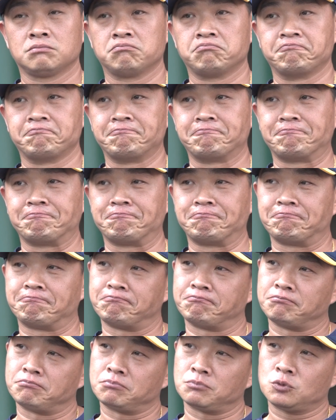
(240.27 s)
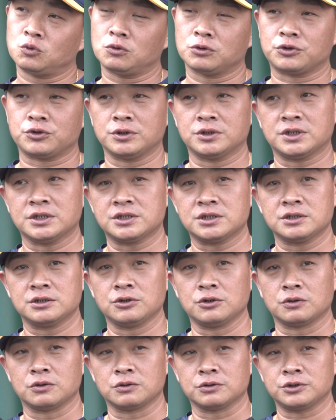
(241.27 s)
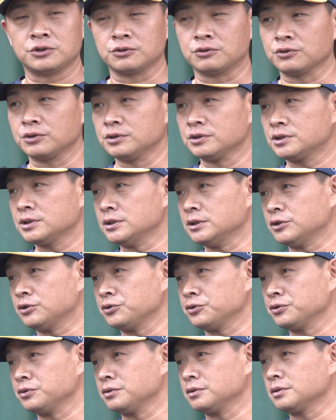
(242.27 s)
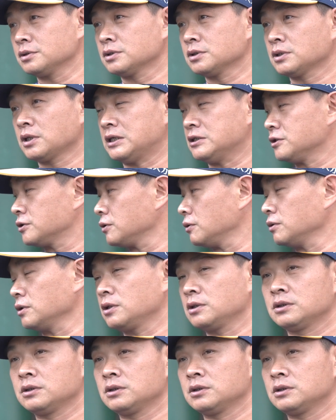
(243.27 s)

嗯，我觉得这是由球员自己去感受。